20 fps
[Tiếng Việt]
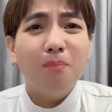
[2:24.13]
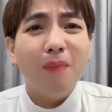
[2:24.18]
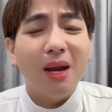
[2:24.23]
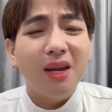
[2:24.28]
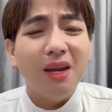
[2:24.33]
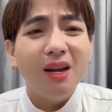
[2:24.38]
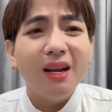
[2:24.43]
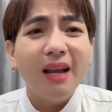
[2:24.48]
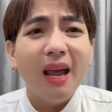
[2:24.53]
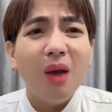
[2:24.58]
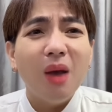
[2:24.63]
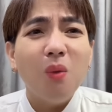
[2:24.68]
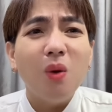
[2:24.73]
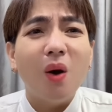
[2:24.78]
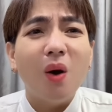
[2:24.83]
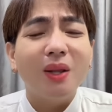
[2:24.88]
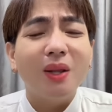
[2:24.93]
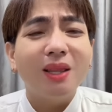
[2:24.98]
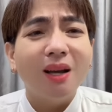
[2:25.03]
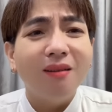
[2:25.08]
bị nó ghéo
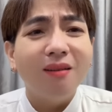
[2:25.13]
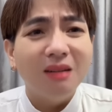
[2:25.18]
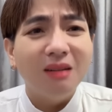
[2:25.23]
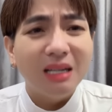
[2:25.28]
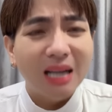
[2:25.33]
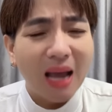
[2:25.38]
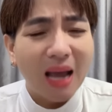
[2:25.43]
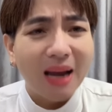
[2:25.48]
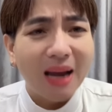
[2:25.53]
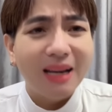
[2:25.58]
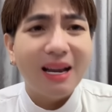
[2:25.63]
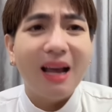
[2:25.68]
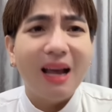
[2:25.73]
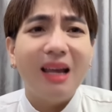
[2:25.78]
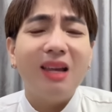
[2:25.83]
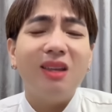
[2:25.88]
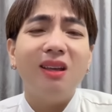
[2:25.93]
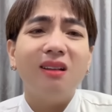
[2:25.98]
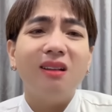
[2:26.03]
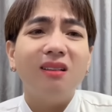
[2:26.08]
gọi từ ngày
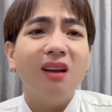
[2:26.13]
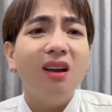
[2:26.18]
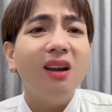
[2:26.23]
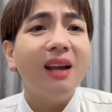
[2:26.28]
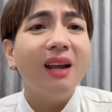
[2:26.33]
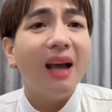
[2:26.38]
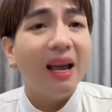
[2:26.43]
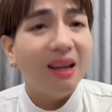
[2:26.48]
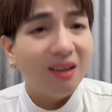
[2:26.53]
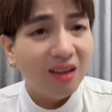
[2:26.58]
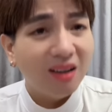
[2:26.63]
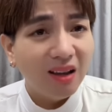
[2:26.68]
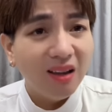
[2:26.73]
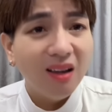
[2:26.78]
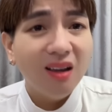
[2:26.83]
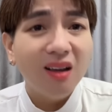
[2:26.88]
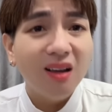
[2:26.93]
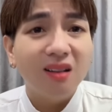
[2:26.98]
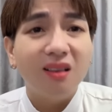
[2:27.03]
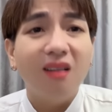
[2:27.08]
này cho tới ngày
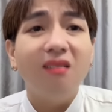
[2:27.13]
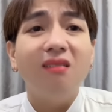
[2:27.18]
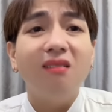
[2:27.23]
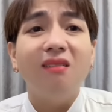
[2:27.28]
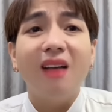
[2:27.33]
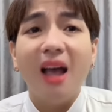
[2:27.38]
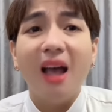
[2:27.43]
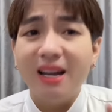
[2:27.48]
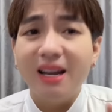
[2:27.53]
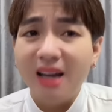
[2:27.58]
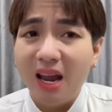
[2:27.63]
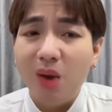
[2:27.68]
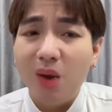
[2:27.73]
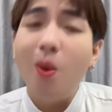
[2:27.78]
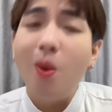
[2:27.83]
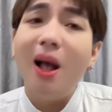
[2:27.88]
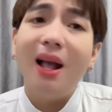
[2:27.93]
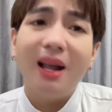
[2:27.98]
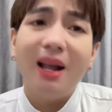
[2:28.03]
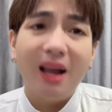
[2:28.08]
kia từ ngày này
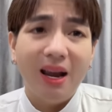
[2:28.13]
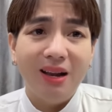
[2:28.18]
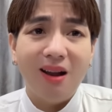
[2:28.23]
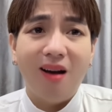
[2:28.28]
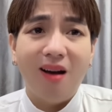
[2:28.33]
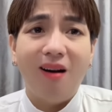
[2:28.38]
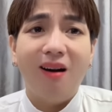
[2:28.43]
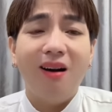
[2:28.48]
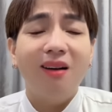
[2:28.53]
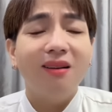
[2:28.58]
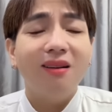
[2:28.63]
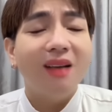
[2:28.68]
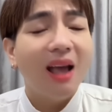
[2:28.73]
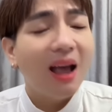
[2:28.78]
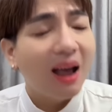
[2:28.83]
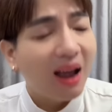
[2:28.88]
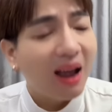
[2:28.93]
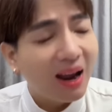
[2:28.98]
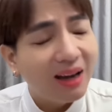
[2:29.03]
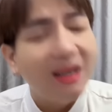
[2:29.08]
qua ngày nọ
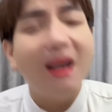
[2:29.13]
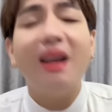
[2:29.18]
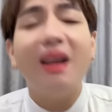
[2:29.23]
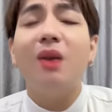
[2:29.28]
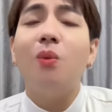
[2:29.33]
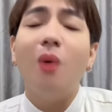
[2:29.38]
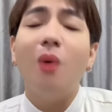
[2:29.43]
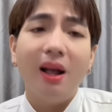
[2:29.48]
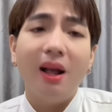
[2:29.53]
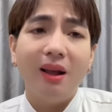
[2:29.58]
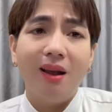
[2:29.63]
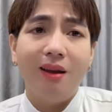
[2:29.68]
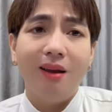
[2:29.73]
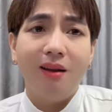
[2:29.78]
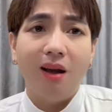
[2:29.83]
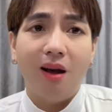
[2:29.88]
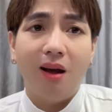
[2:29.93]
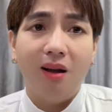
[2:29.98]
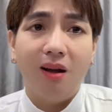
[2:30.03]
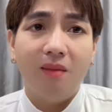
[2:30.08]
ngày này qua ngày
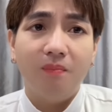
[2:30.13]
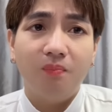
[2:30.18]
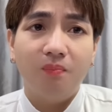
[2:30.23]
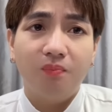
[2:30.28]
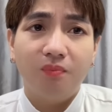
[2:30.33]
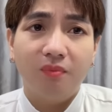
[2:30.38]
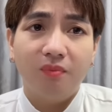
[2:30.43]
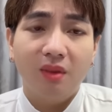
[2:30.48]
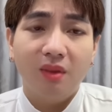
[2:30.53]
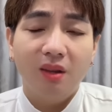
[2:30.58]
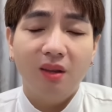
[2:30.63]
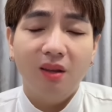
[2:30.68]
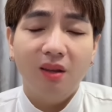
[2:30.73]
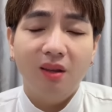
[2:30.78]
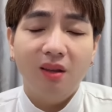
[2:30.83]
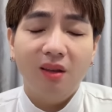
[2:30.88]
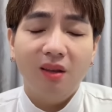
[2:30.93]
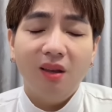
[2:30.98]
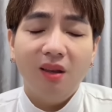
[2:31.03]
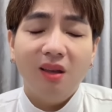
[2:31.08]
nọ
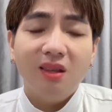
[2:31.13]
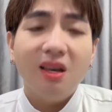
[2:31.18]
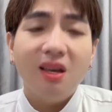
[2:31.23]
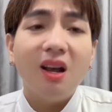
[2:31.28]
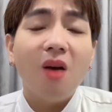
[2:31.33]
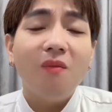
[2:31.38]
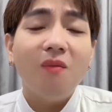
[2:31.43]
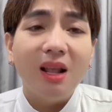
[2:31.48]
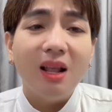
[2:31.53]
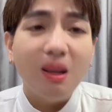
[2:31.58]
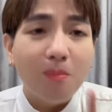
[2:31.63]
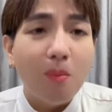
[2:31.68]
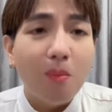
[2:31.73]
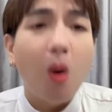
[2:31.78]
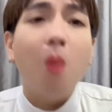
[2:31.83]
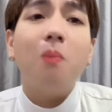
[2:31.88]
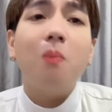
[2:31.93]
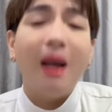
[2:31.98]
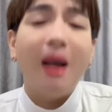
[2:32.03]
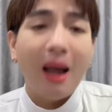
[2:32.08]
chứ không phải là
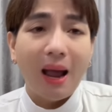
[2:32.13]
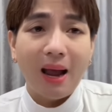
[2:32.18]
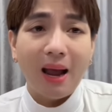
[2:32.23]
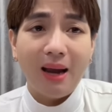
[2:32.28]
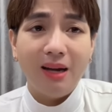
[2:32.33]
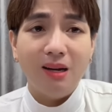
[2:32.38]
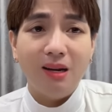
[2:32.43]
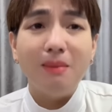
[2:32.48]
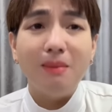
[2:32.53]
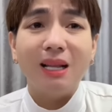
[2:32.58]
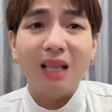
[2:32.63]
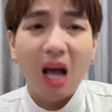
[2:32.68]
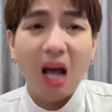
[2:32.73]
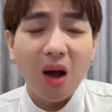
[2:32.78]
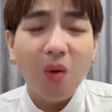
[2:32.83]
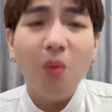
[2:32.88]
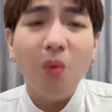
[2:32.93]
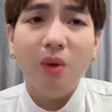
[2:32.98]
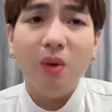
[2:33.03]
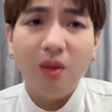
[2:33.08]
một ngày nữa mà
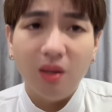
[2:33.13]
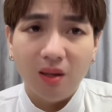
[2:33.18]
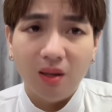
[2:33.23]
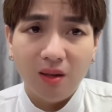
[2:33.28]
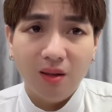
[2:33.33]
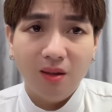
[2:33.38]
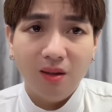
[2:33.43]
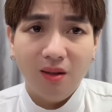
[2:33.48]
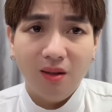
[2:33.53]
thôi